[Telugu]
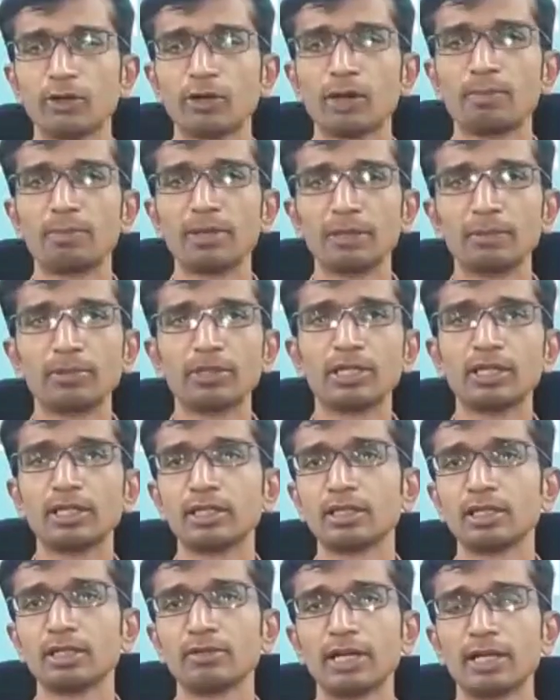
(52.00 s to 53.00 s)
యొక్క పిలుపుని
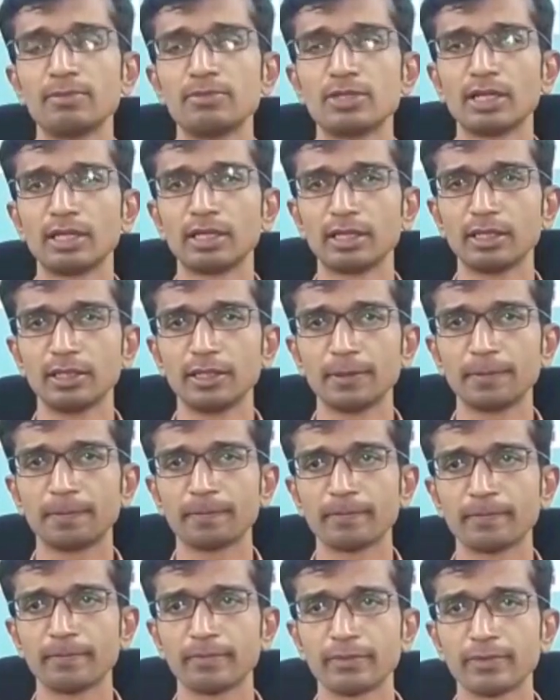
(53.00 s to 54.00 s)
ఇవ్వడం జరిగింది
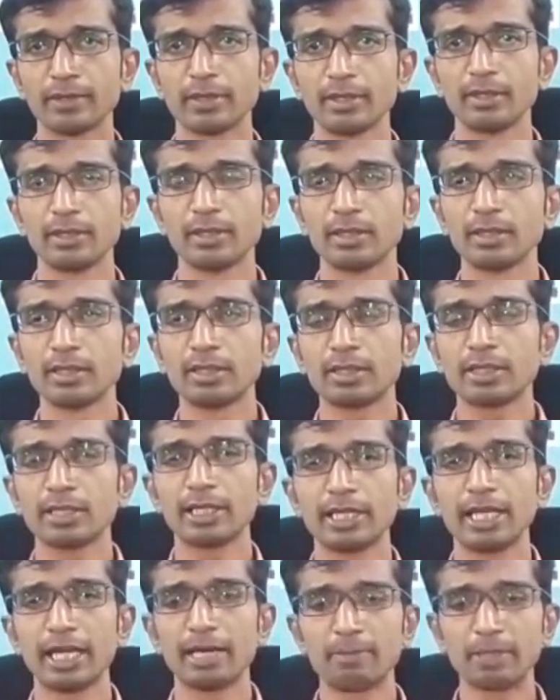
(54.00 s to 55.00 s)

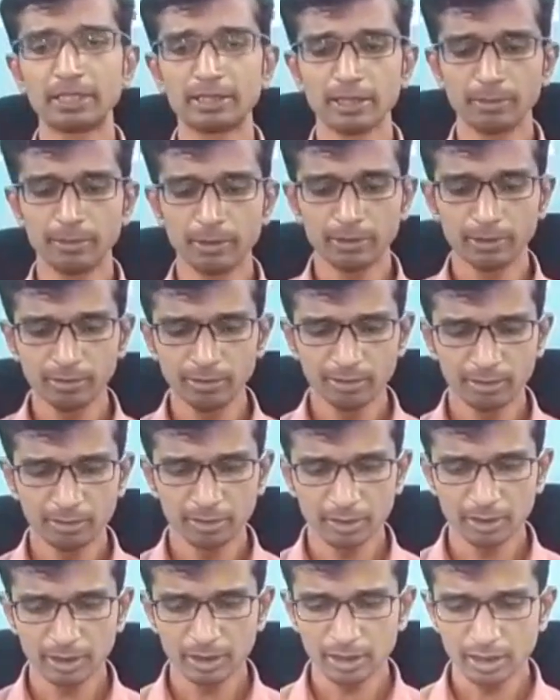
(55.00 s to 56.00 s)
ఈ నేపథ్యంలో
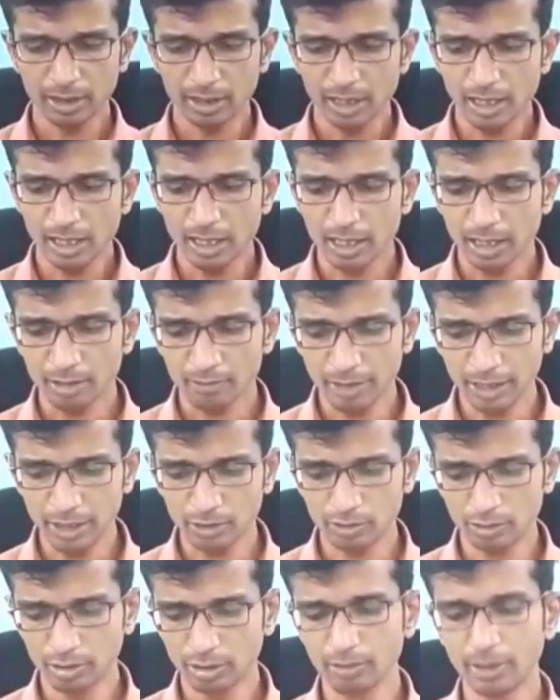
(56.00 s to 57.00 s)
ఇరవై
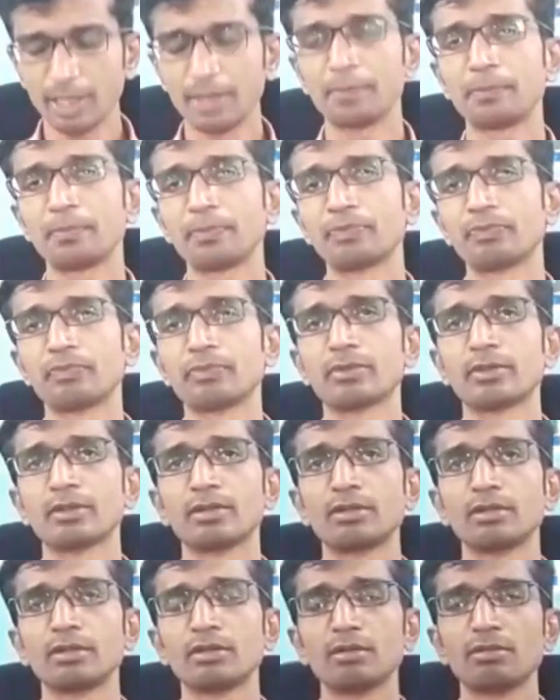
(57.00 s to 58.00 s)
రెండవ
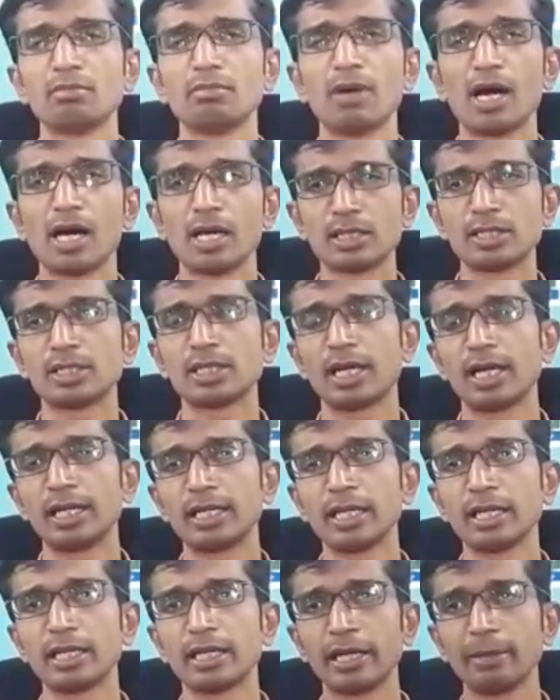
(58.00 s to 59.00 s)
మార్చ్
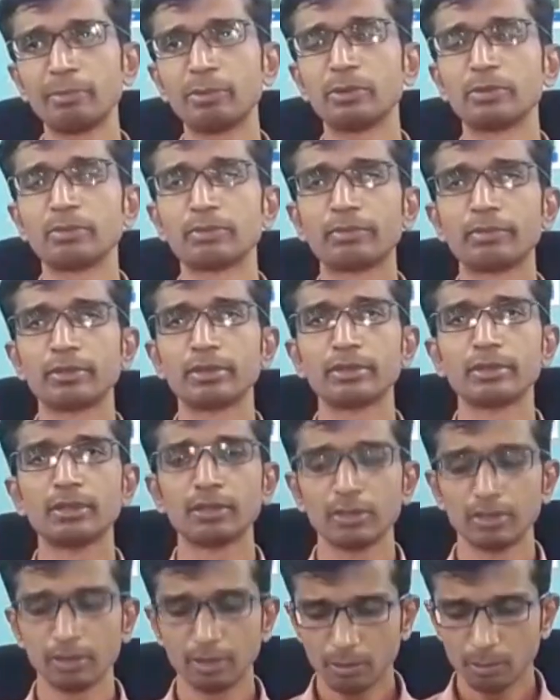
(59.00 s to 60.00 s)
అంటే రేపు
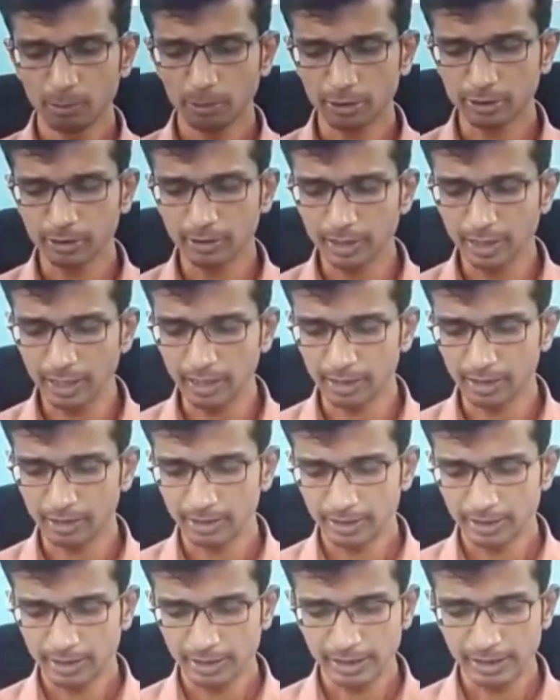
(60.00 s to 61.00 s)
పొద్దున
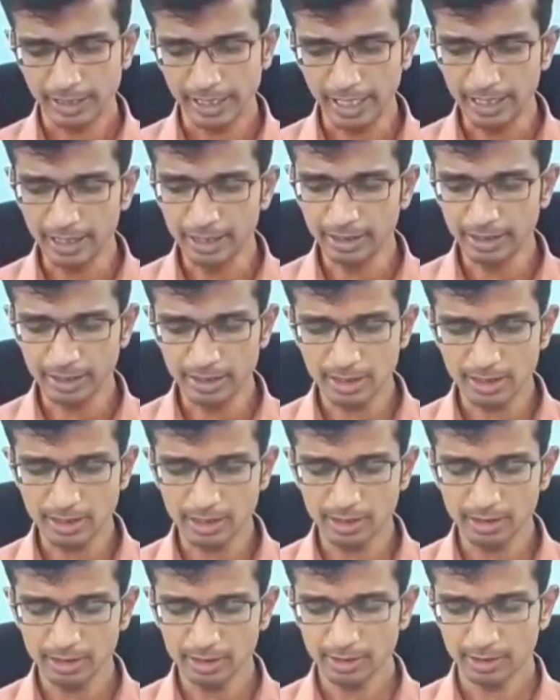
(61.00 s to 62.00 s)
ఏడు
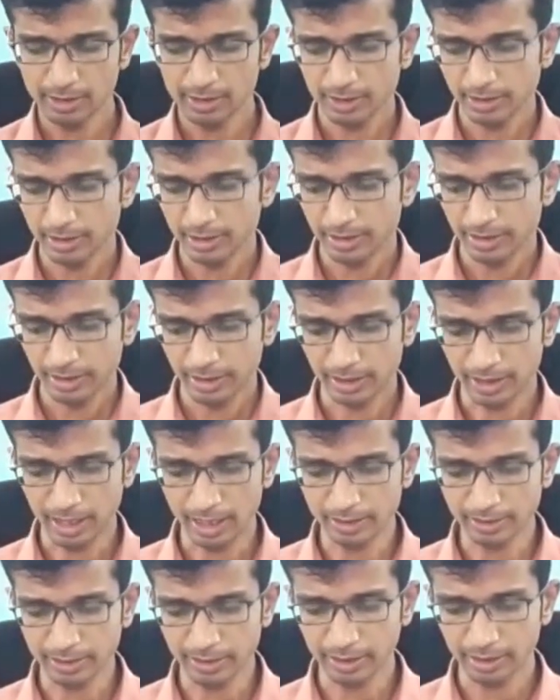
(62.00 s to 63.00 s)
నుంచి
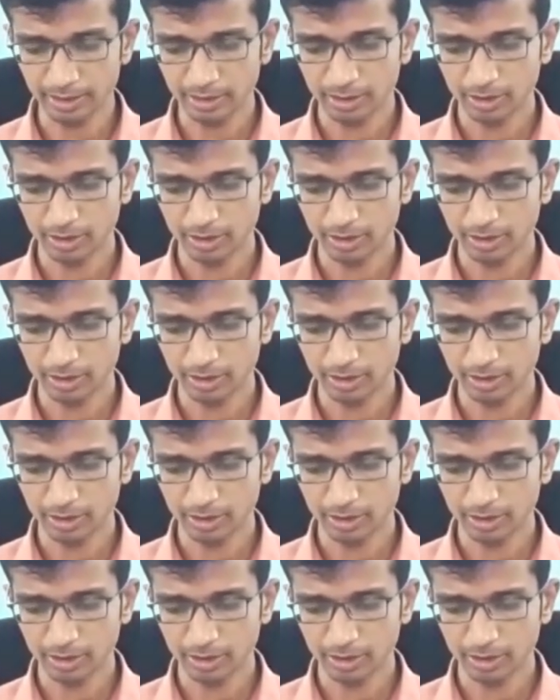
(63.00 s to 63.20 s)
రాత్రి